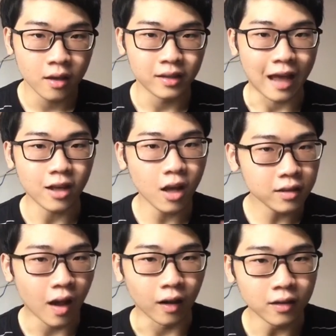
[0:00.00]
Đã có hít
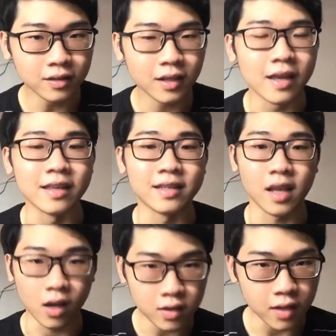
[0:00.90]
thở thì
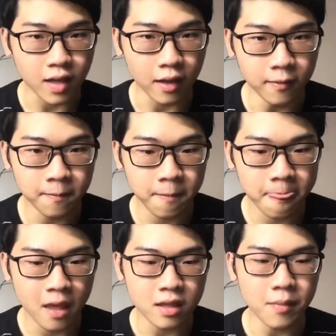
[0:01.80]
sẽ có so sánh
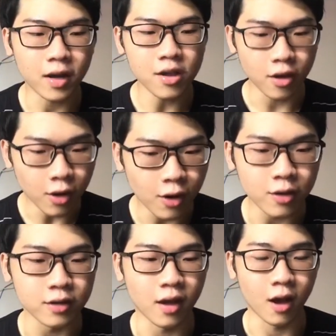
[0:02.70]
Nhưng mà có những
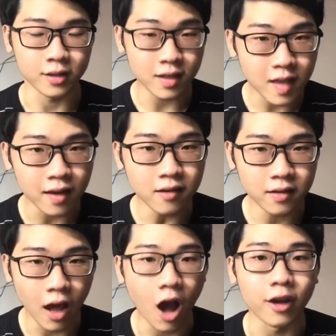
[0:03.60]
người họ so sánh
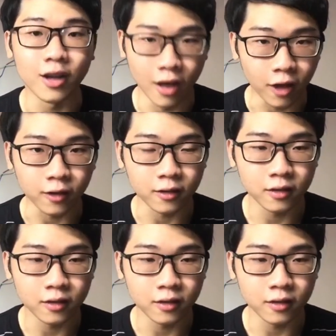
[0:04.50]
để họ đi lên